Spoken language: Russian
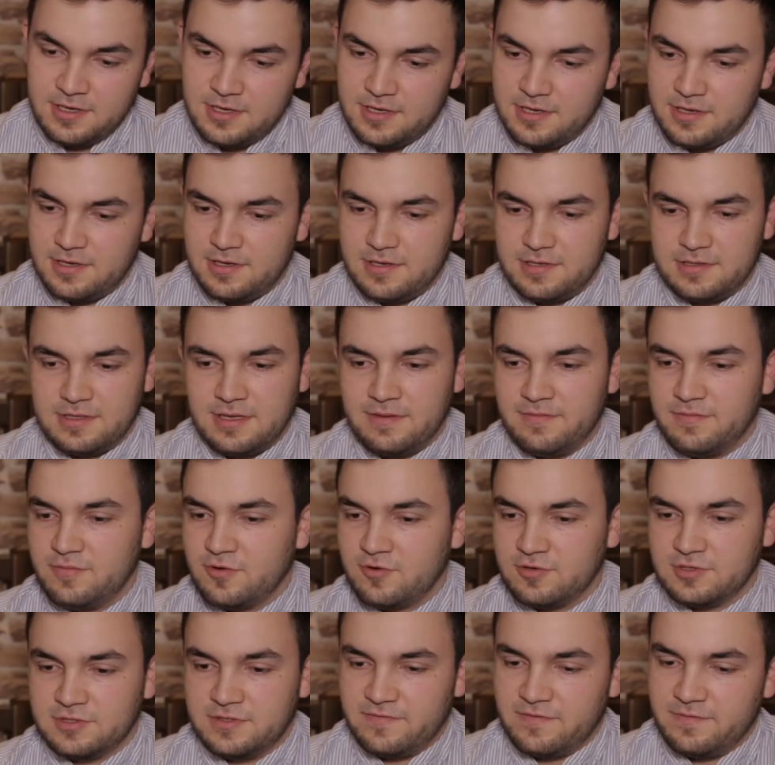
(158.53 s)
Э, там
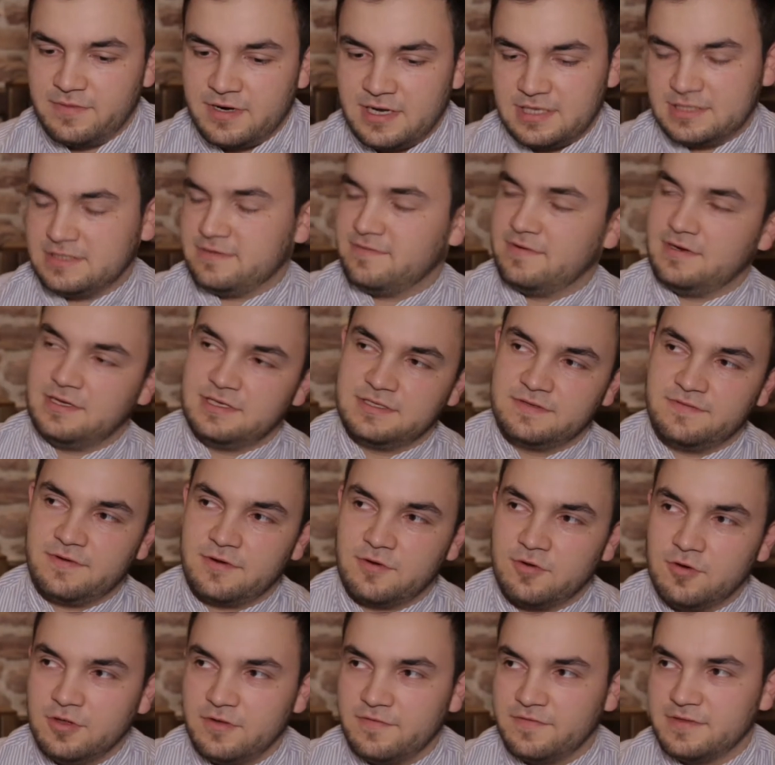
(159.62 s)
просто выбрасывали из
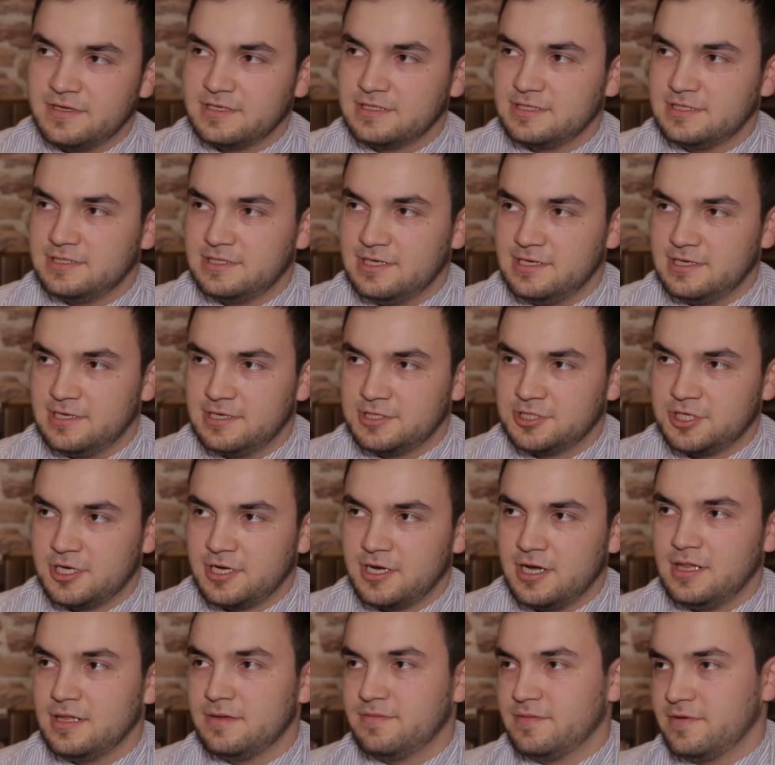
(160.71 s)
вагонов на съедение
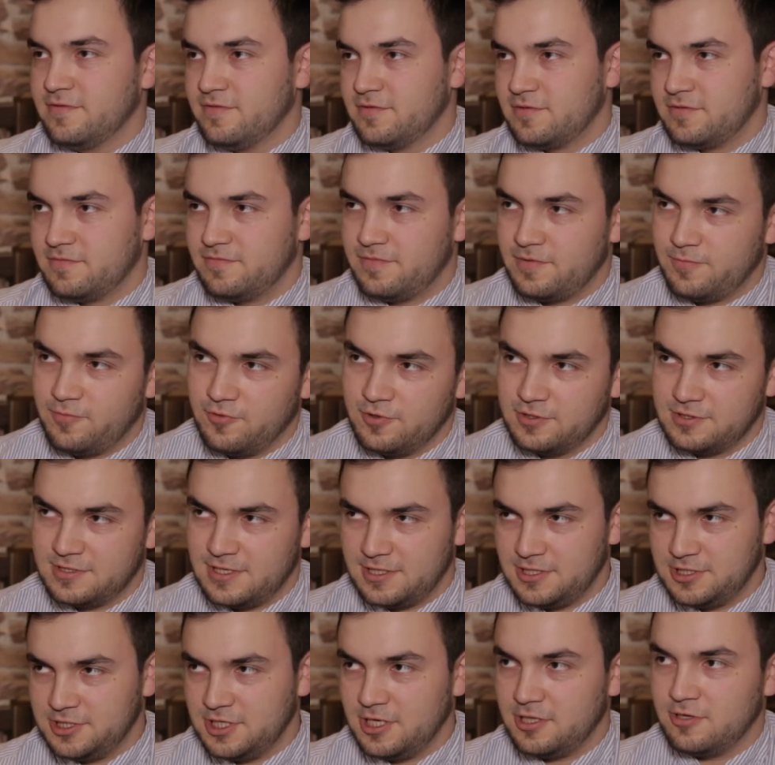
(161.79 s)
шакалом, и вот поезд
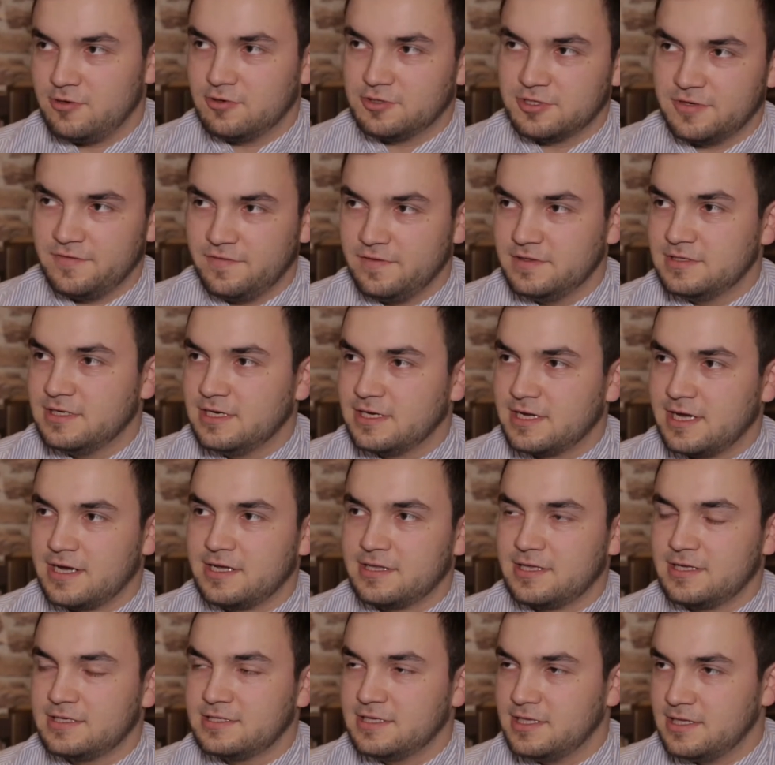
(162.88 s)
отъезжал, а уже видели, как
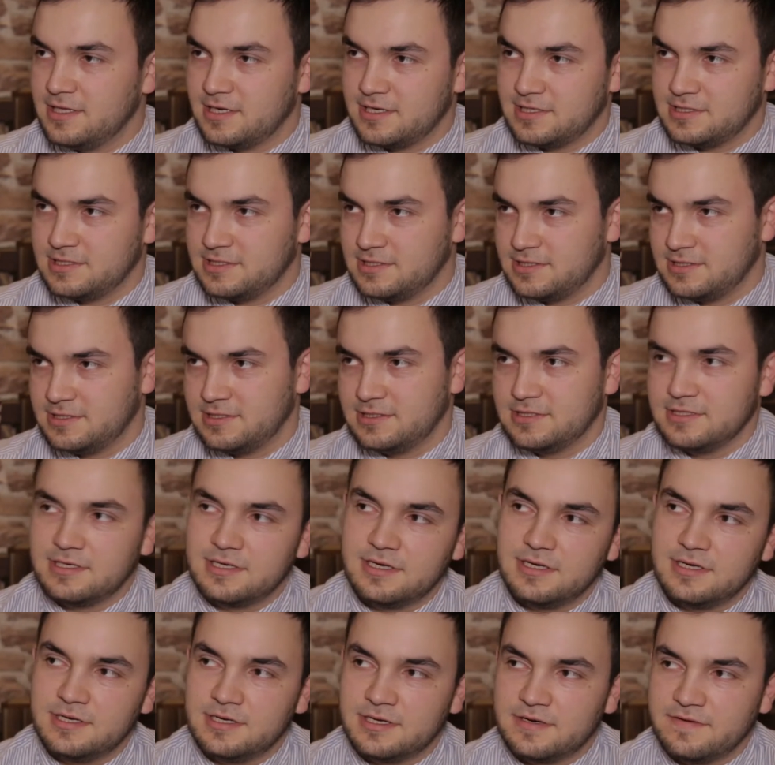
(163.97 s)
это тело
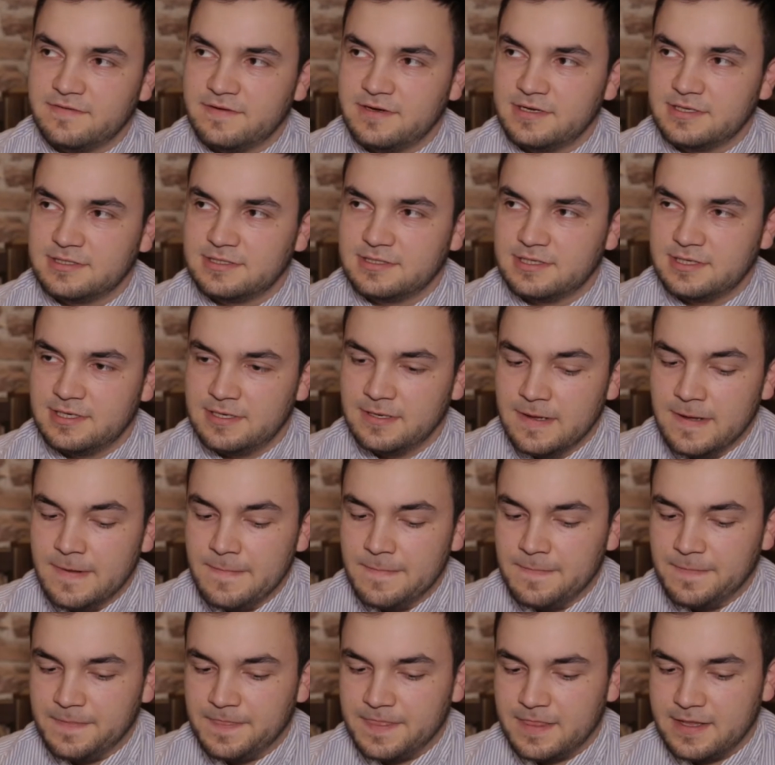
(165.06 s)
разрывается
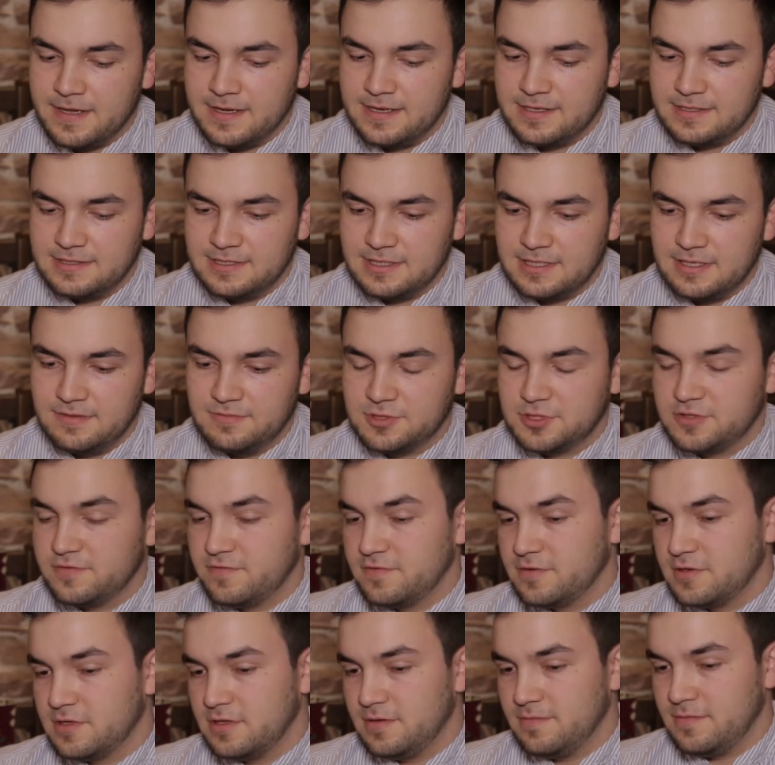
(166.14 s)
э, дикими
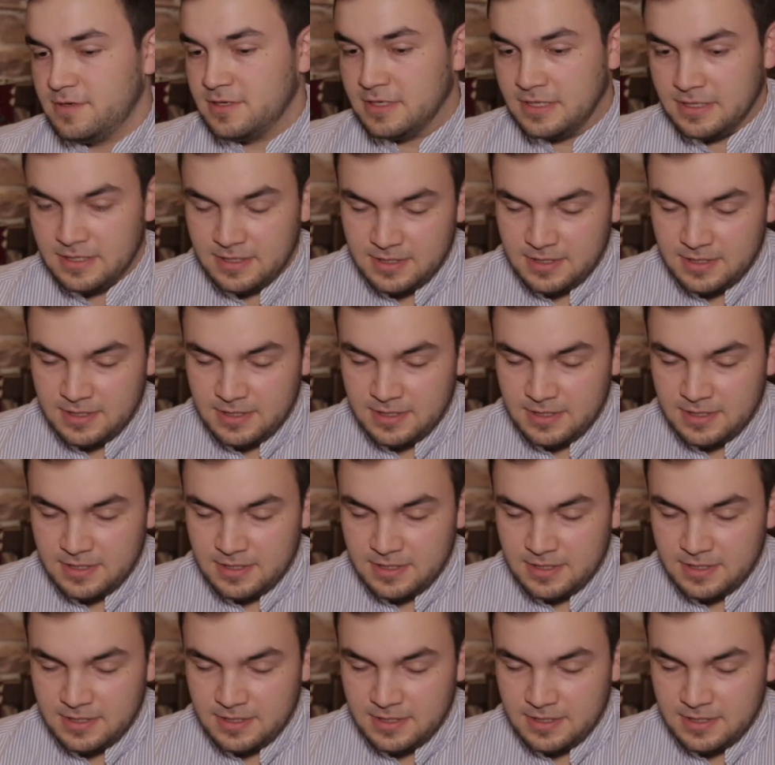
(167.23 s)
животными.